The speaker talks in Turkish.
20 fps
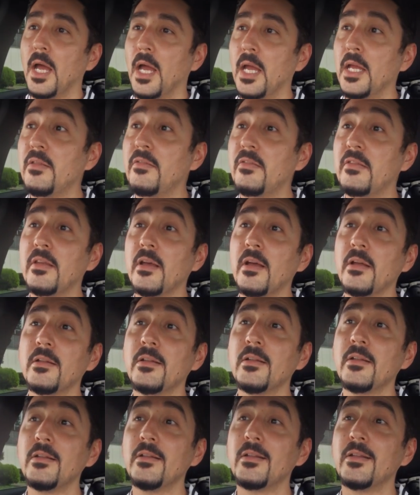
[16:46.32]

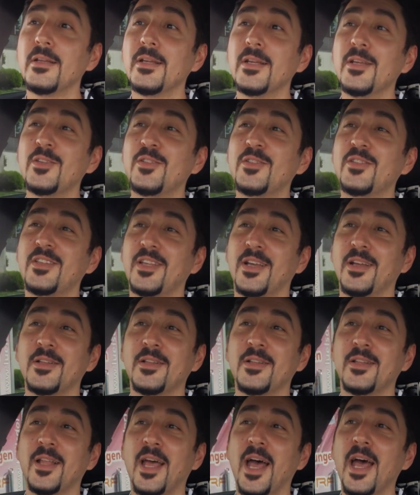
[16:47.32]
İsyan,
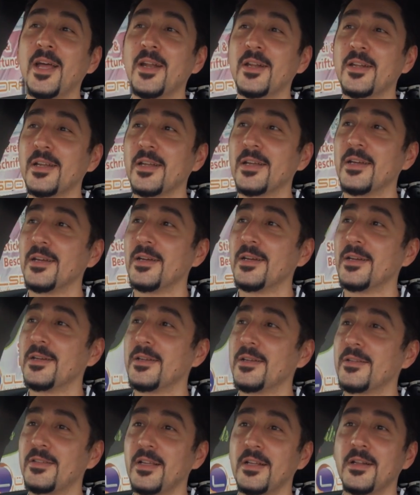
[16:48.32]
isyan her
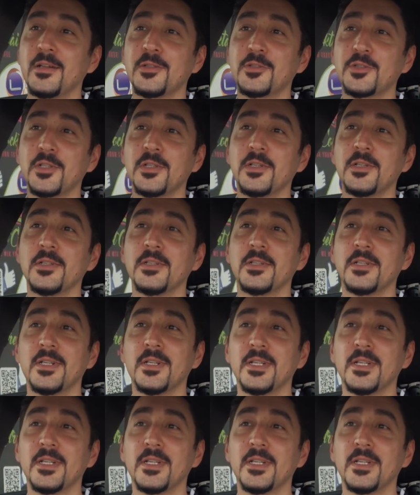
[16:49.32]
e, sanatçının